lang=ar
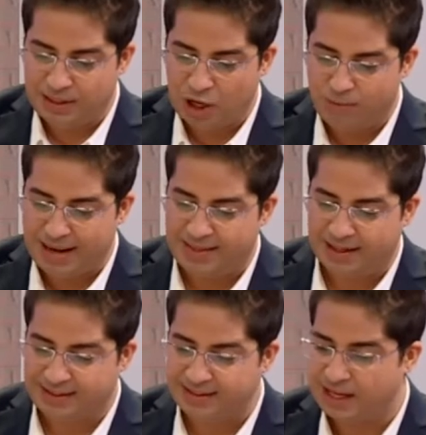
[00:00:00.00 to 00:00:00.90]
لهم هذا
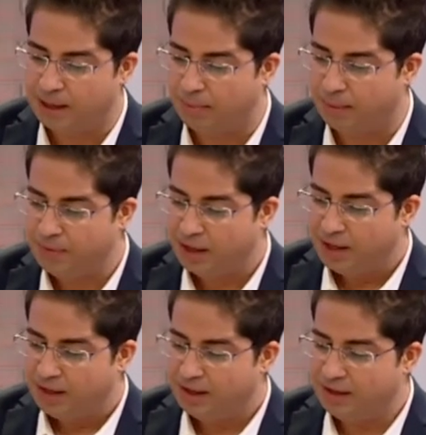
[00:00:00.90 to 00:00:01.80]
الكتاب
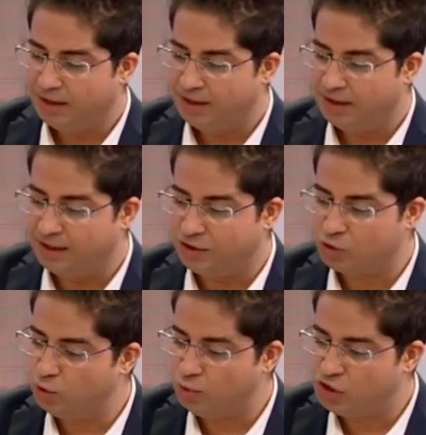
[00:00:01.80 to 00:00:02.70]
آه،
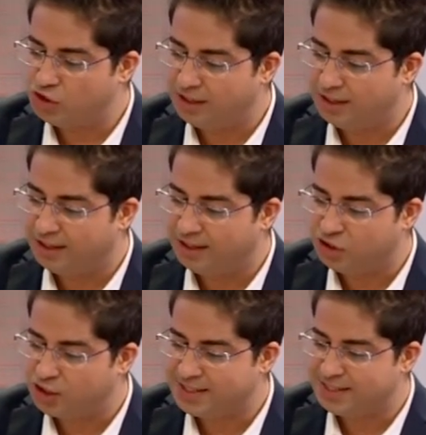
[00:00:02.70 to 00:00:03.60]
شكون هو الشيء
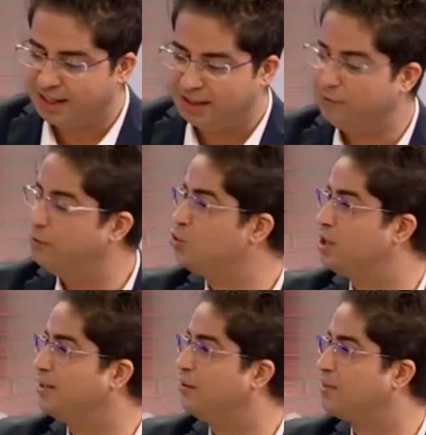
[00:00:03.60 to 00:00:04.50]
الشخص اللي قذف في
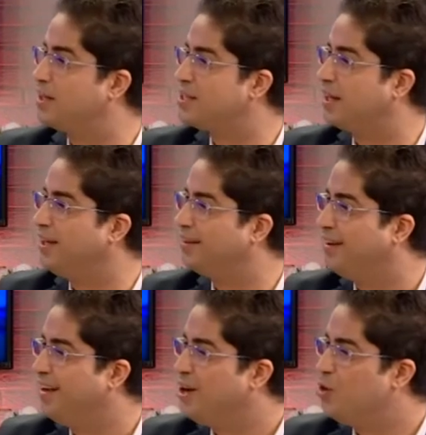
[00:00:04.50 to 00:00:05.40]
وجهك دفتر صغير
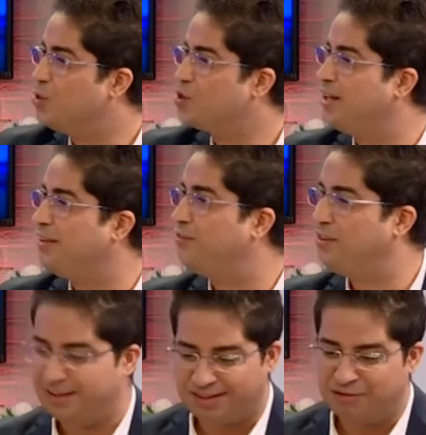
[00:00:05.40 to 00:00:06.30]
واش كان
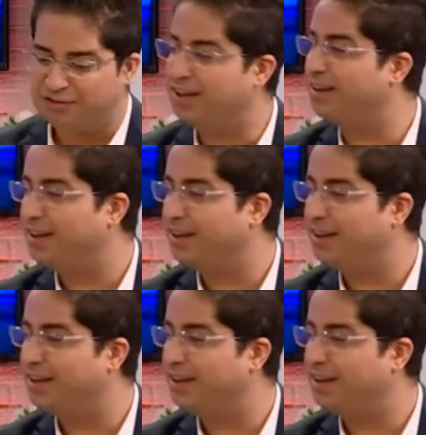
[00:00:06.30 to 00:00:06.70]
فيه دفتر